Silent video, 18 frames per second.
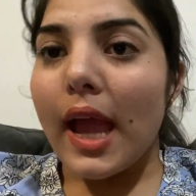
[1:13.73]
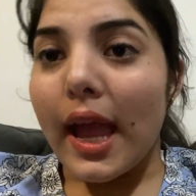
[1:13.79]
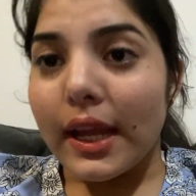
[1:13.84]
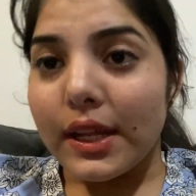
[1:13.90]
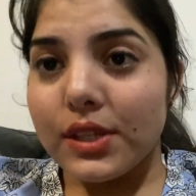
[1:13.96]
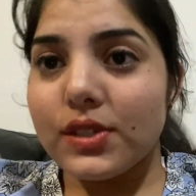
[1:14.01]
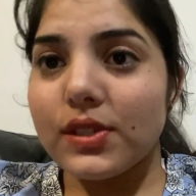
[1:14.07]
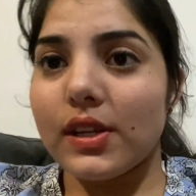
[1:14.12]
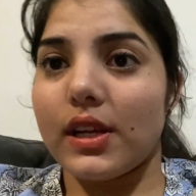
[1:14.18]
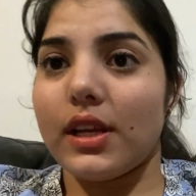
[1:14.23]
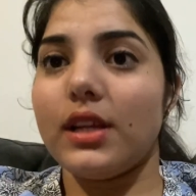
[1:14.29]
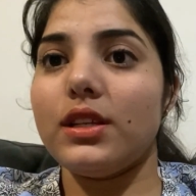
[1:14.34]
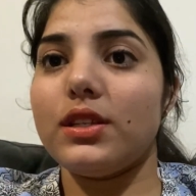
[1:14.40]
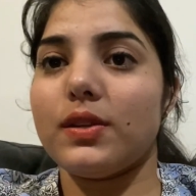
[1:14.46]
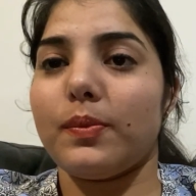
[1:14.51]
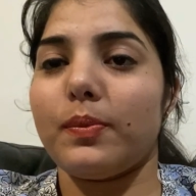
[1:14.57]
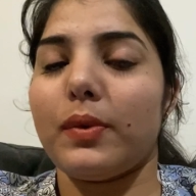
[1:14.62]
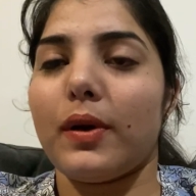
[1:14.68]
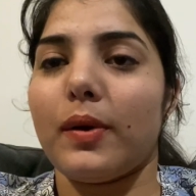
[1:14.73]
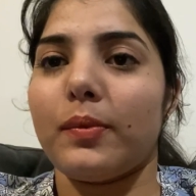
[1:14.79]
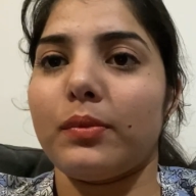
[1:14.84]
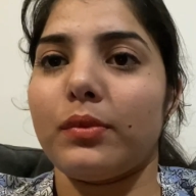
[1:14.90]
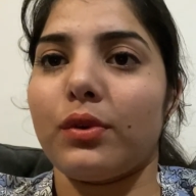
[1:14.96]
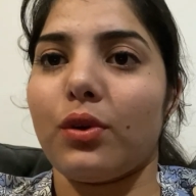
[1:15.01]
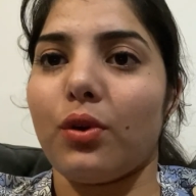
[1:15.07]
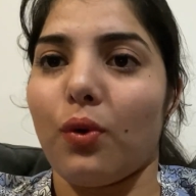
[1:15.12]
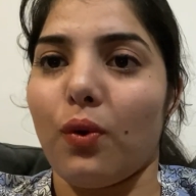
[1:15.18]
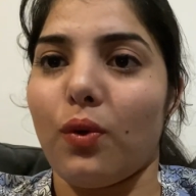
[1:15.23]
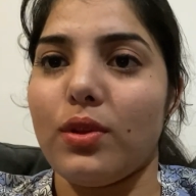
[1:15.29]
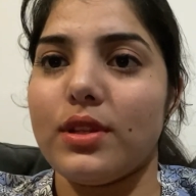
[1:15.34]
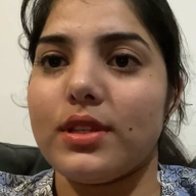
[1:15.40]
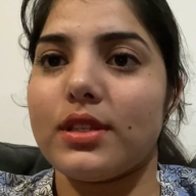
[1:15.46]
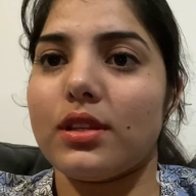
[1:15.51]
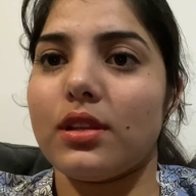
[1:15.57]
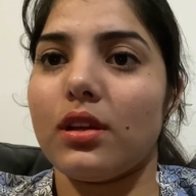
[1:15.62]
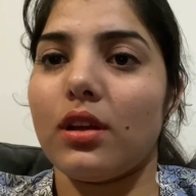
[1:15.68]
एक्चुअली जब हम
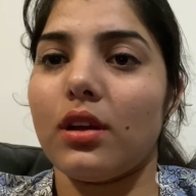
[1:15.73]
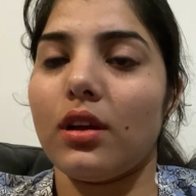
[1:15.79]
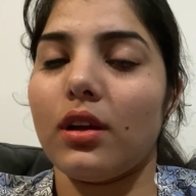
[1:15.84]
कोल्स